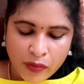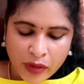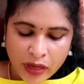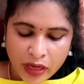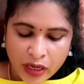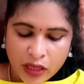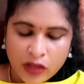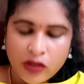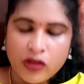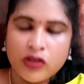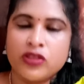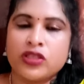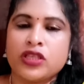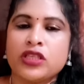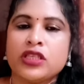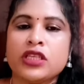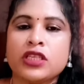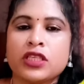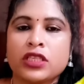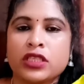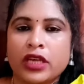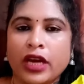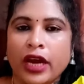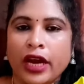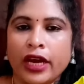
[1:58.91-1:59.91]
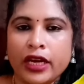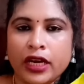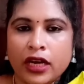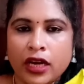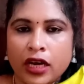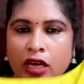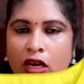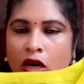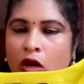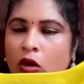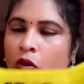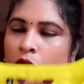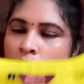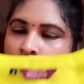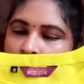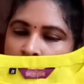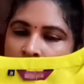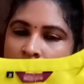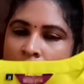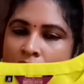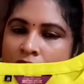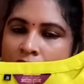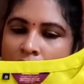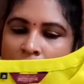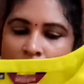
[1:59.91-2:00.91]
మనకి ఇది వచ్చేసి స్ట్రైట్ కట్లో
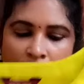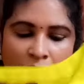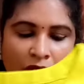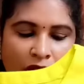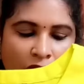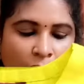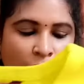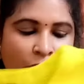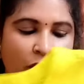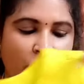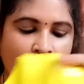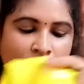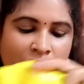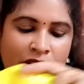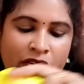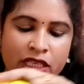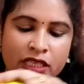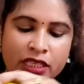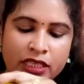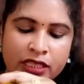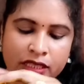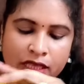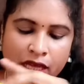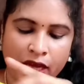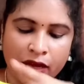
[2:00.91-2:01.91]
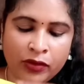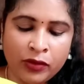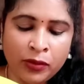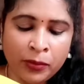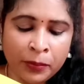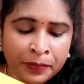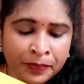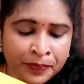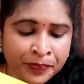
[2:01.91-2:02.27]
కుర్తీ అయితే మనకి ప్రొవైడ్ చేశారు